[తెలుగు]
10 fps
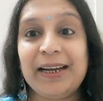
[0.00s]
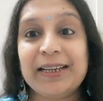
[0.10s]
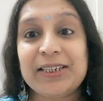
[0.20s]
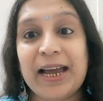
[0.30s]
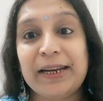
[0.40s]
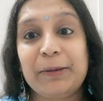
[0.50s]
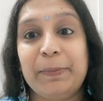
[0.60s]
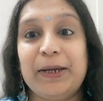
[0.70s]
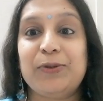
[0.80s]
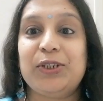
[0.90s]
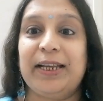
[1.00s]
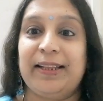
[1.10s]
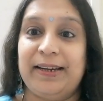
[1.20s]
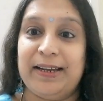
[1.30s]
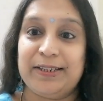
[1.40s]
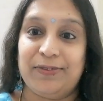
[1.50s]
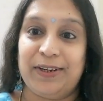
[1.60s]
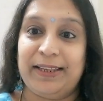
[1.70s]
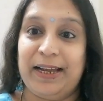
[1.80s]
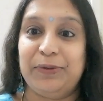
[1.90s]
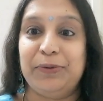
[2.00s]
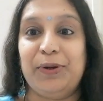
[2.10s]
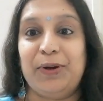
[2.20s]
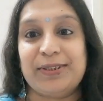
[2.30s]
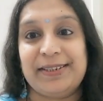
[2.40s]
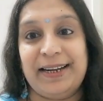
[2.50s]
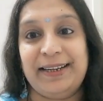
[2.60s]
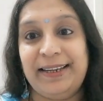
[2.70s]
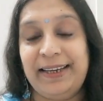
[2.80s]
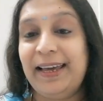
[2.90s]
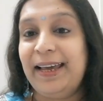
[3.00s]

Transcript: నా ఛానల్ పేరు చైతన్యాజ్ వరల్డ్ తెలుగు వ్లాగ్స్ అండి